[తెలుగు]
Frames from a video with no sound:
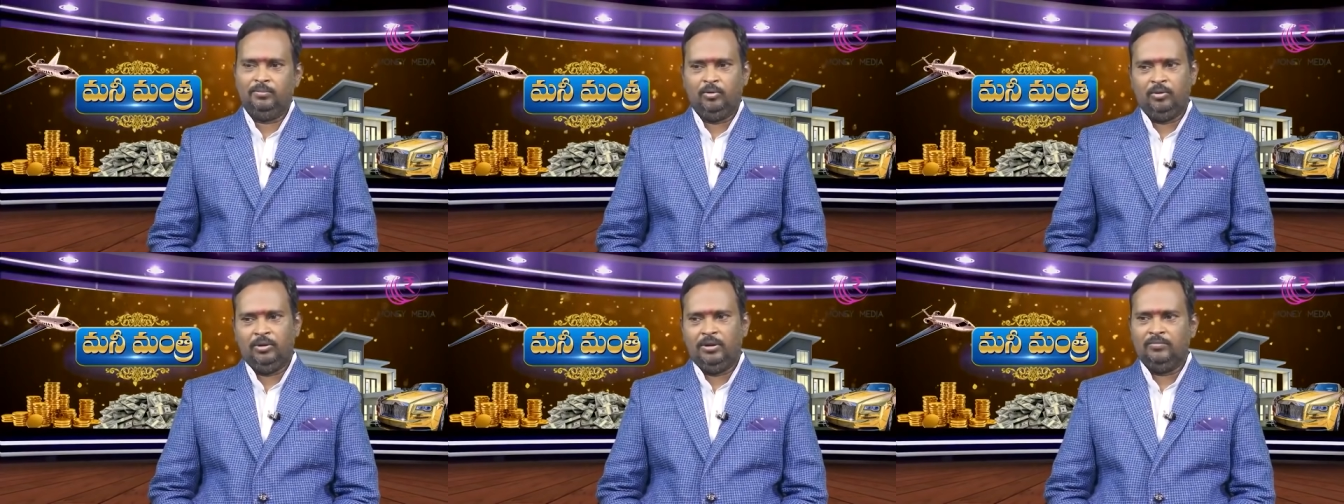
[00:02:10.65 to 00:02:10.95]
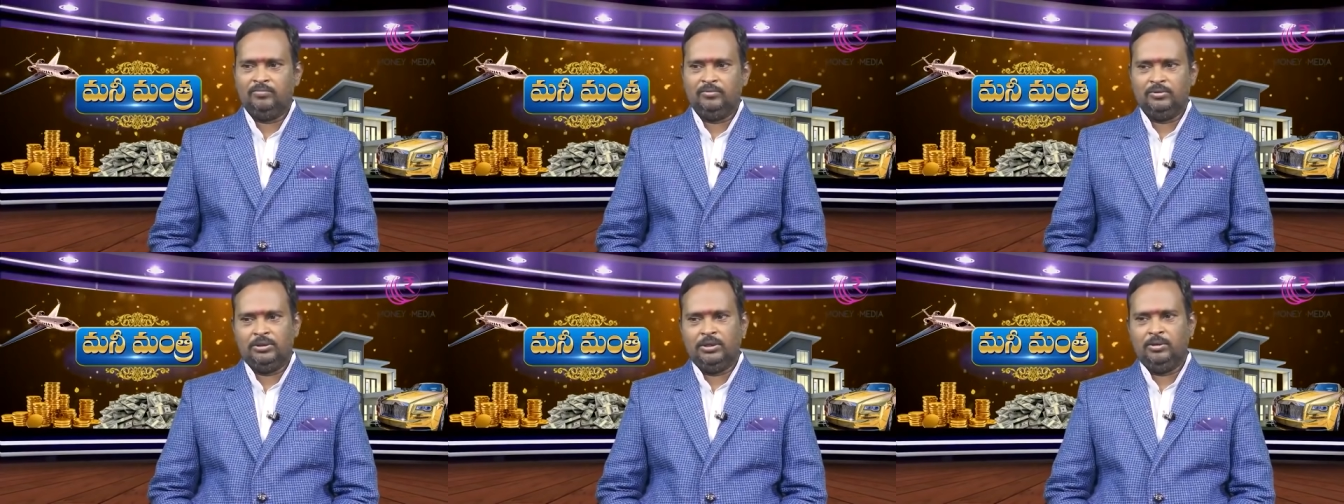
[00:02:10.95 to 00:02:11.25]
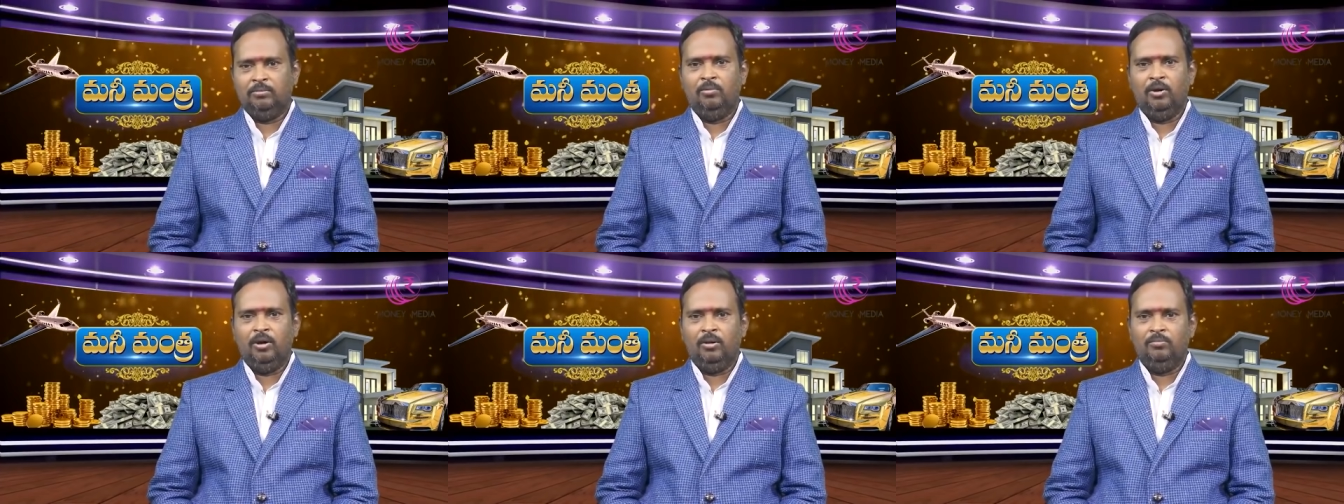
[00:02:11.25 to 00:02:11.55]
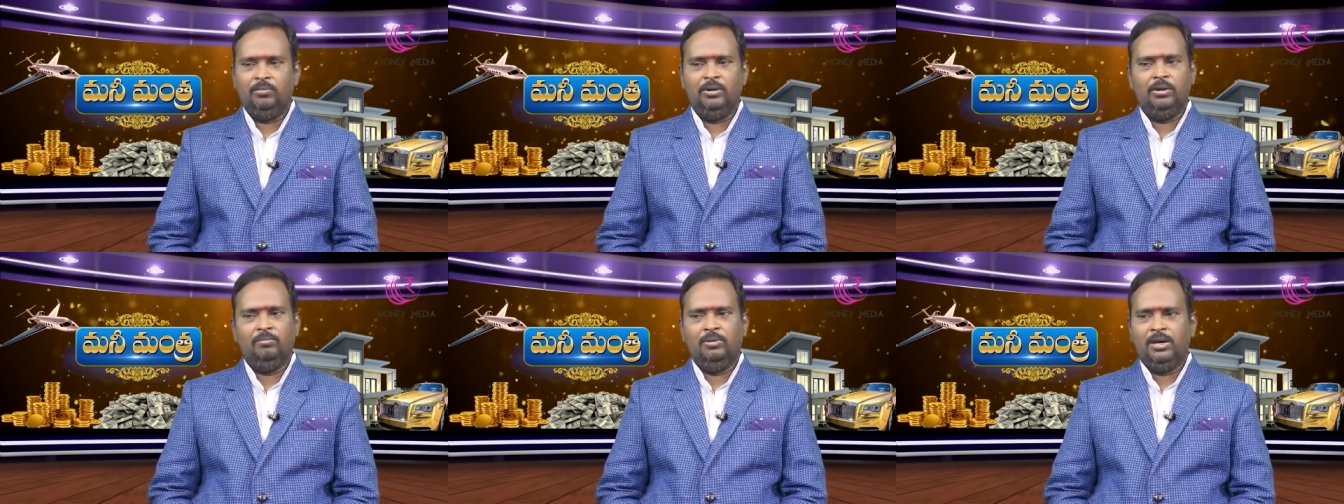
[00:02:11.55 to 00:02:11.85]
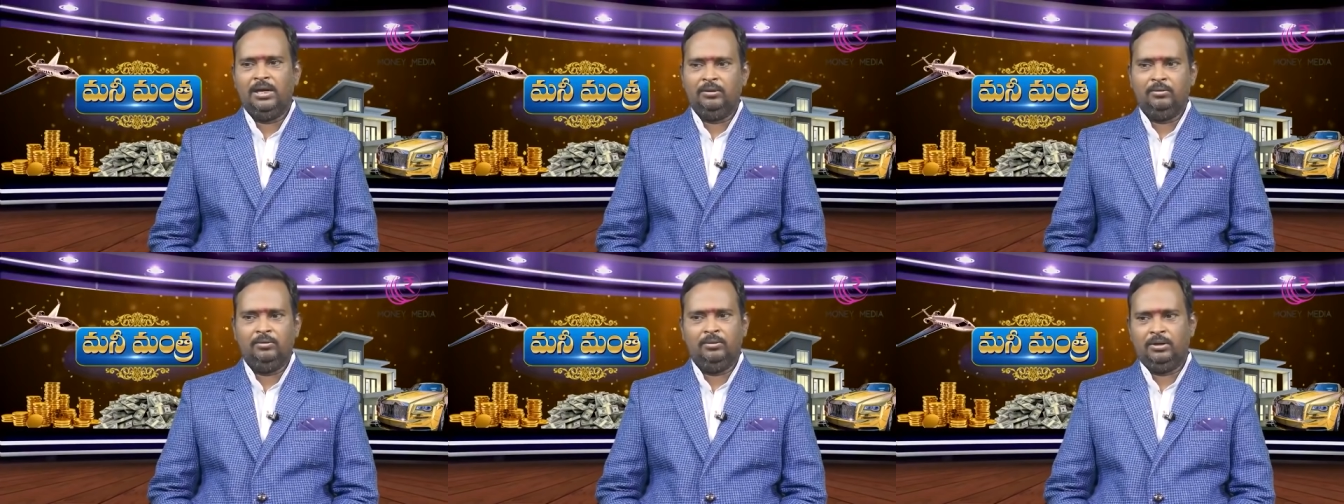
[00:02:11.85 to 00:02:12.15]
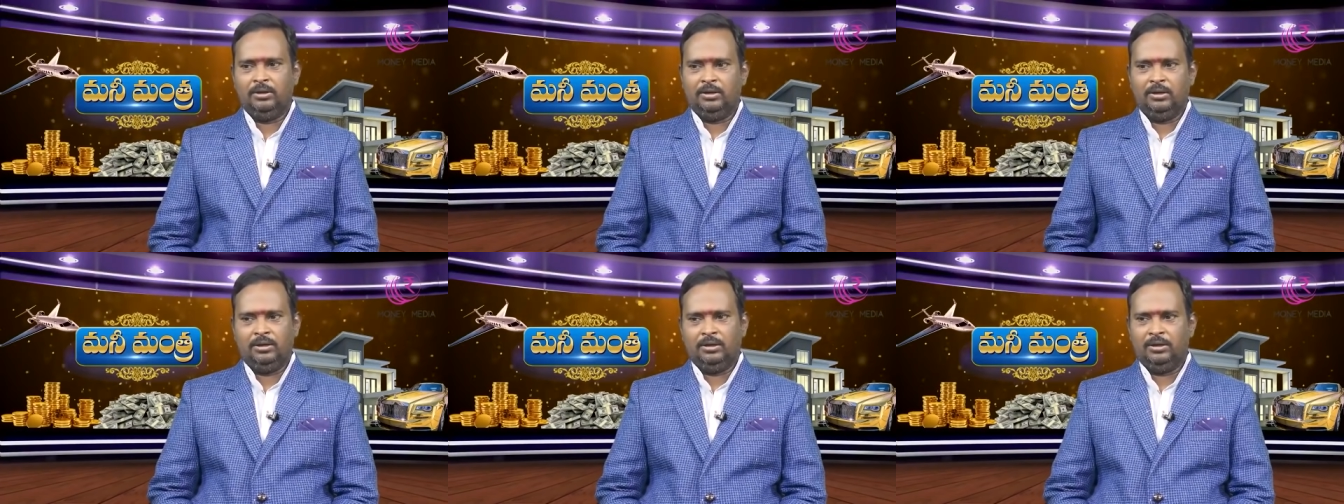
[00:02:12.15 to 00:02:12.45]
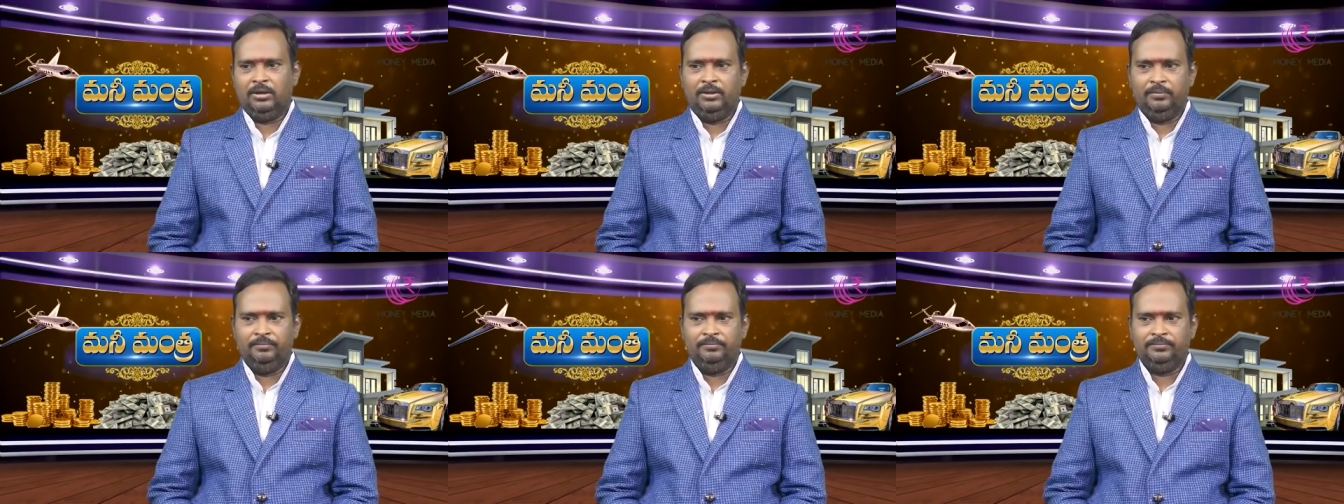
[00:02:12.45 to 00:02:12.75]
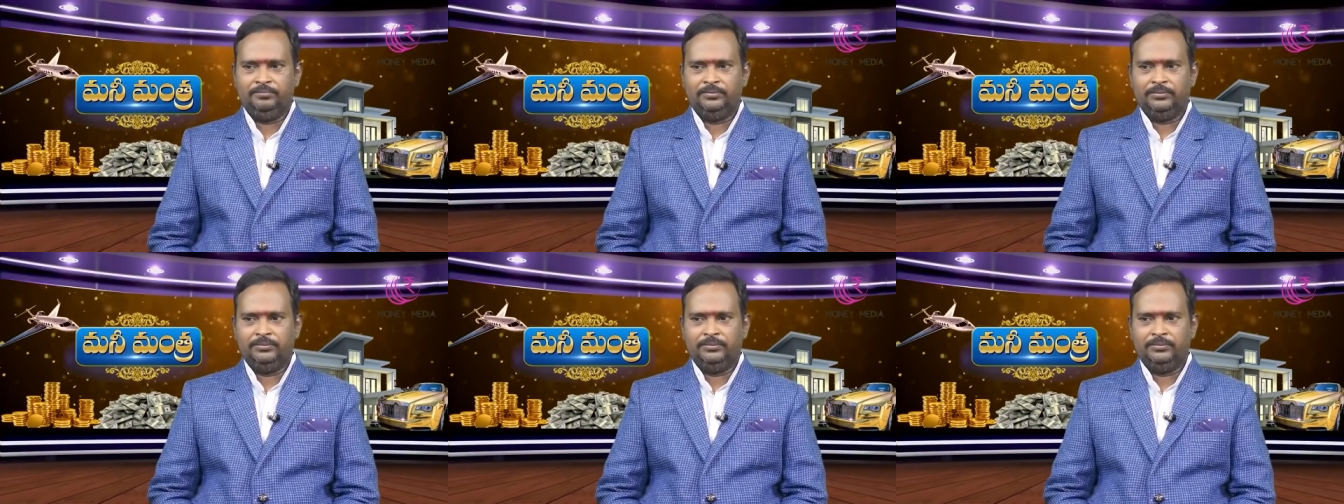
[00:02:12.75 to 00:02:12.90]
ప్రోగ్రామ్స్ ఉంటాయి బాంబే బెంగళూరు అక్కడక్కడ